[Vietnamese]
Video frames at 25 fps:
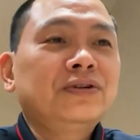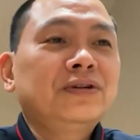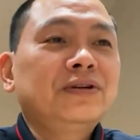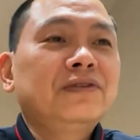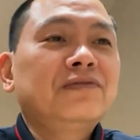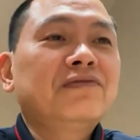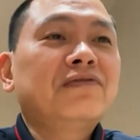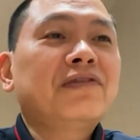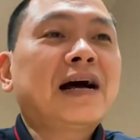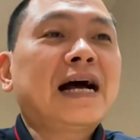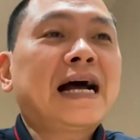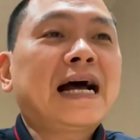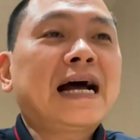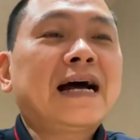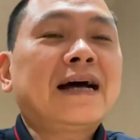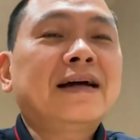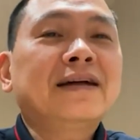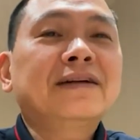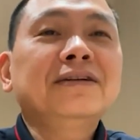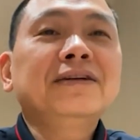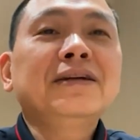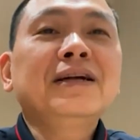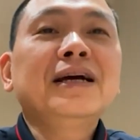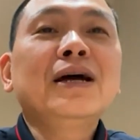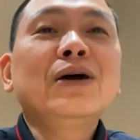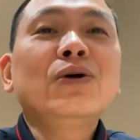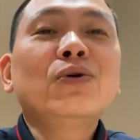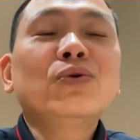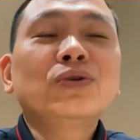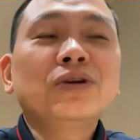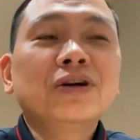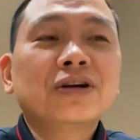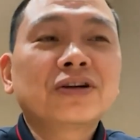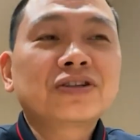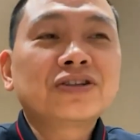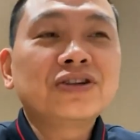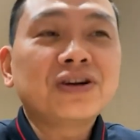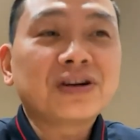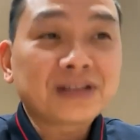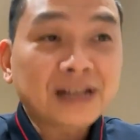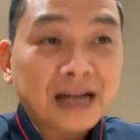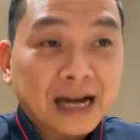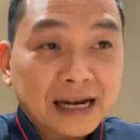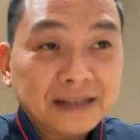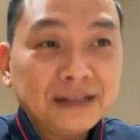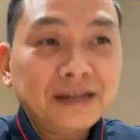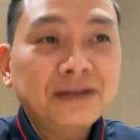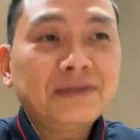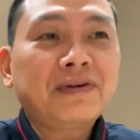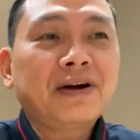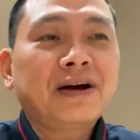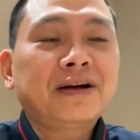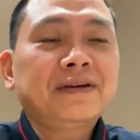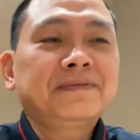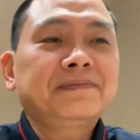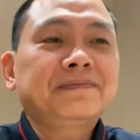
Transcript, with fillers: và đều được trưởng thành như vậy,